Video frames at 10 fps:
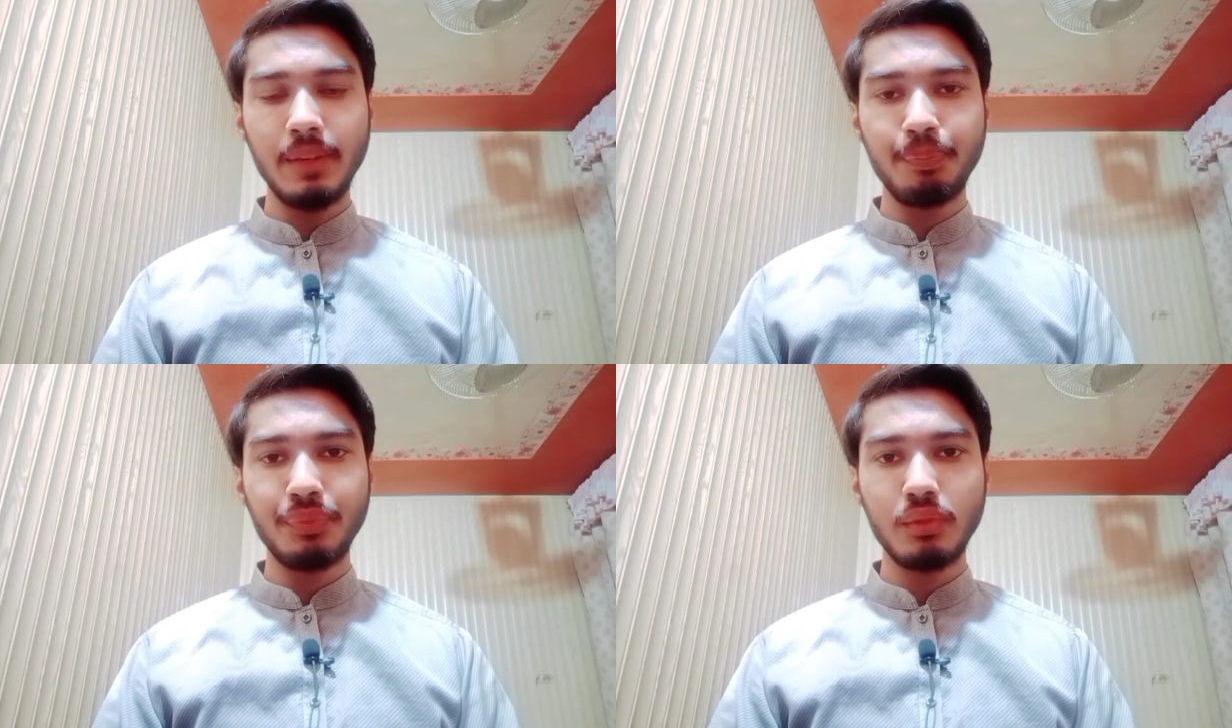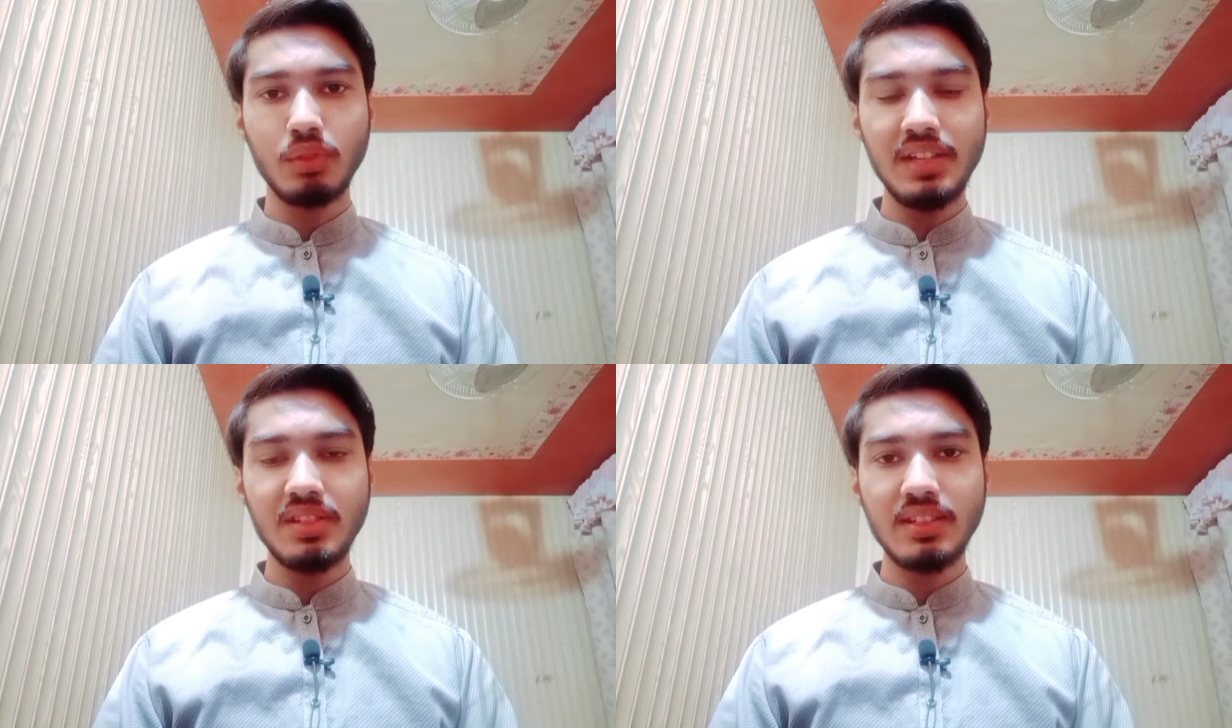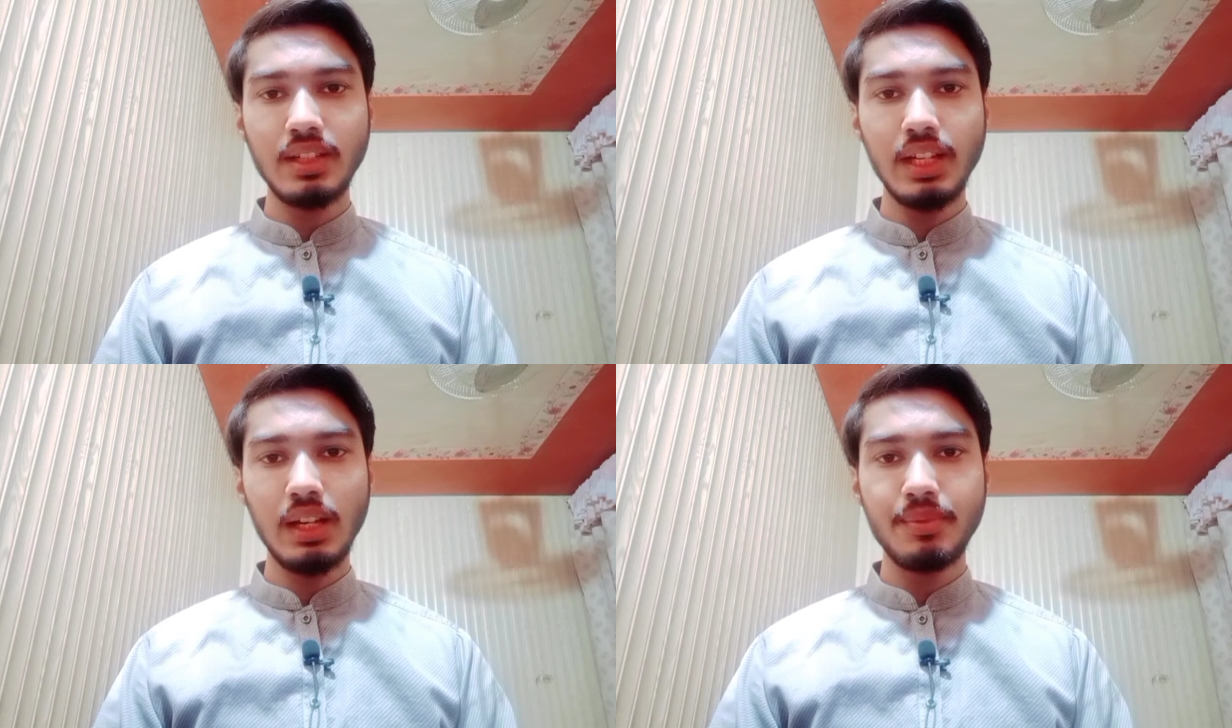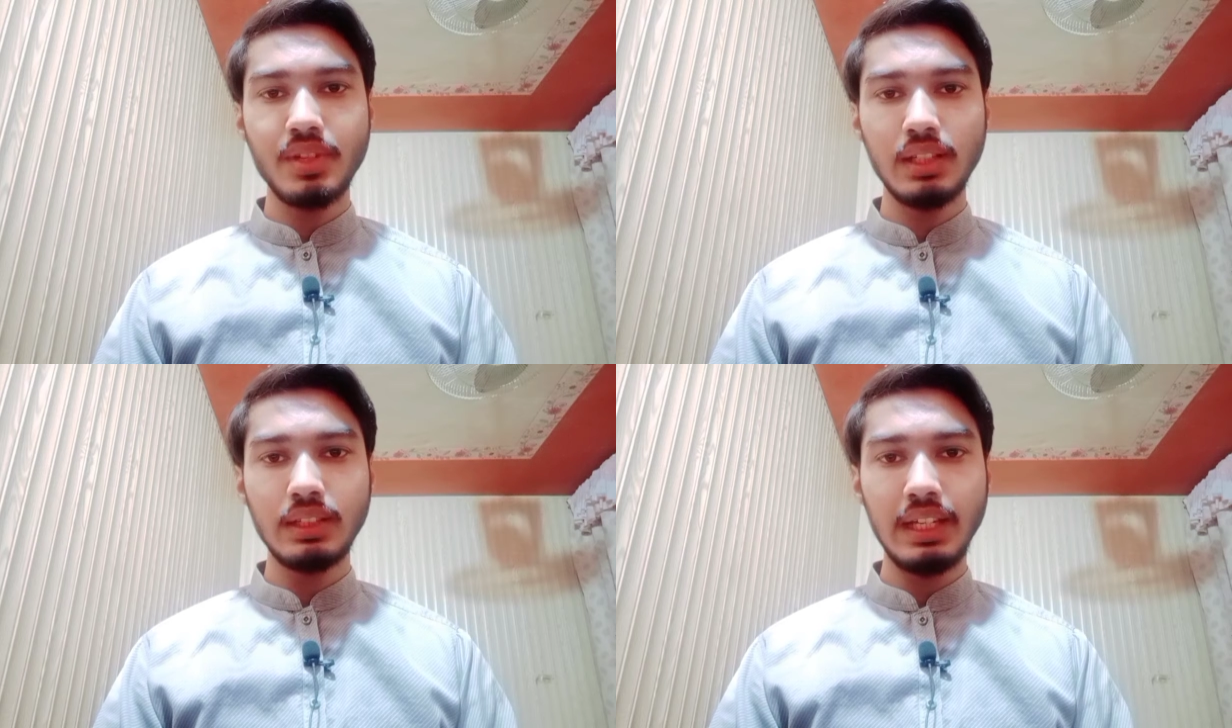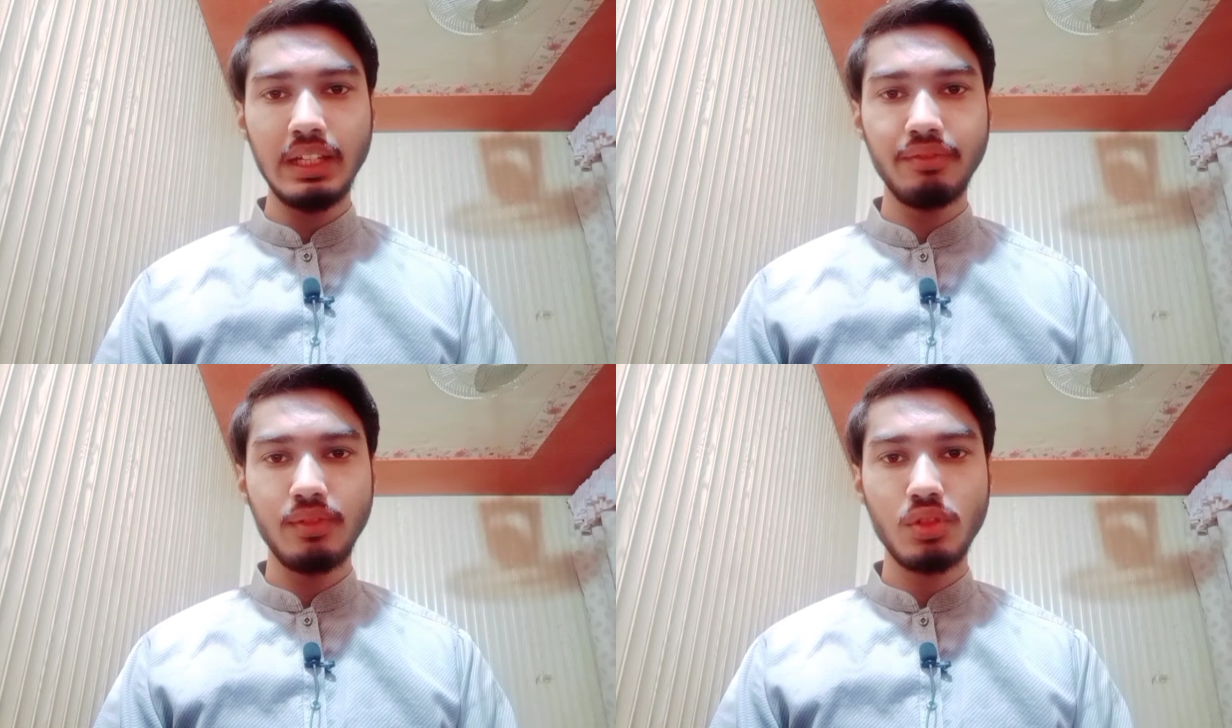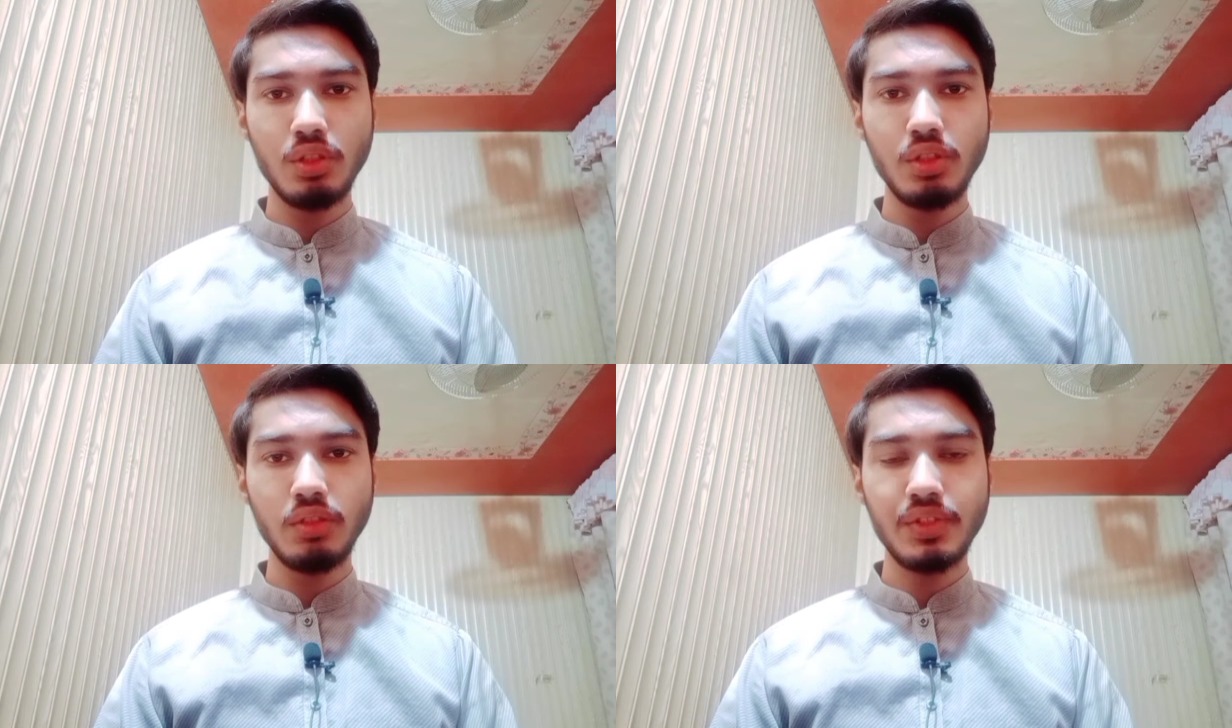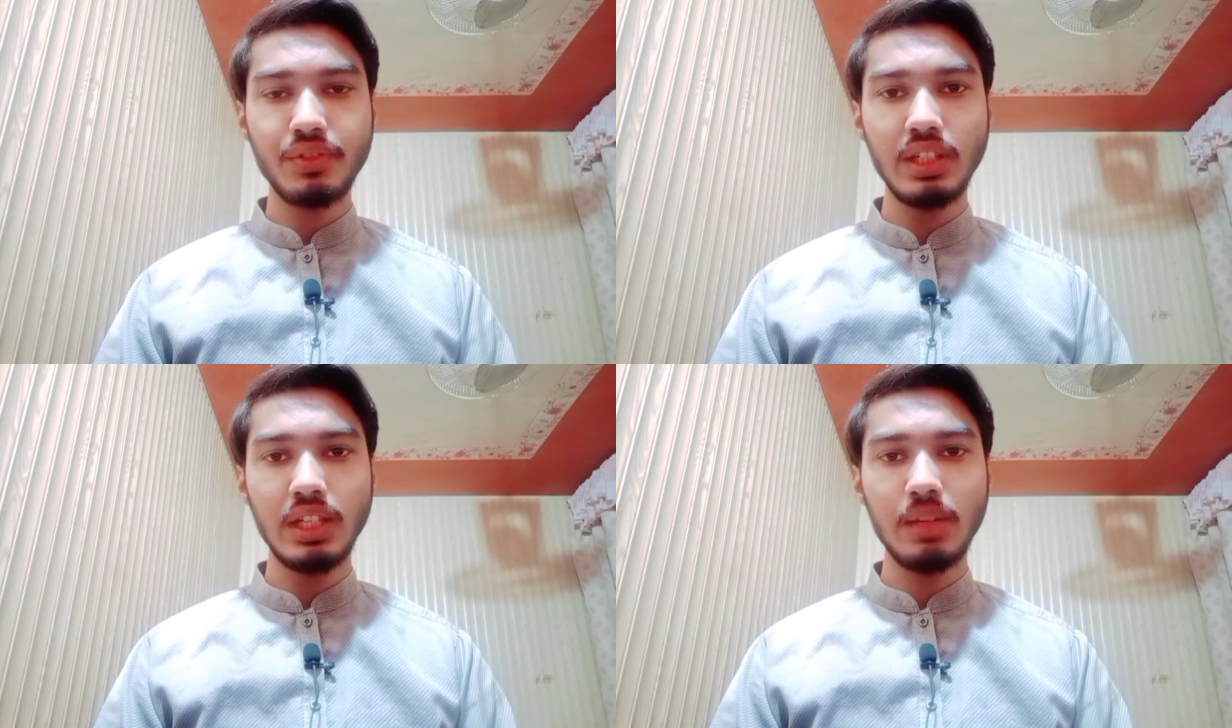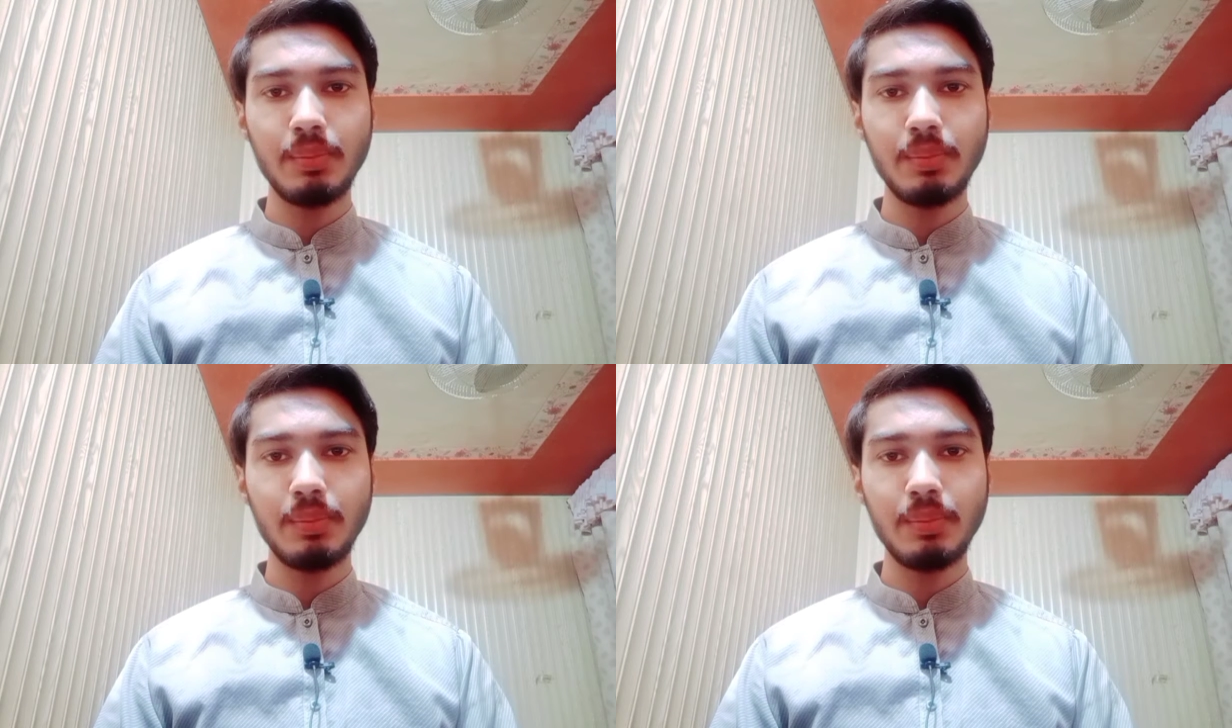तो गाइज़ जैसा कि आप जानते हैं कि वर्चुअल यूनिवर्सिटी ने अपना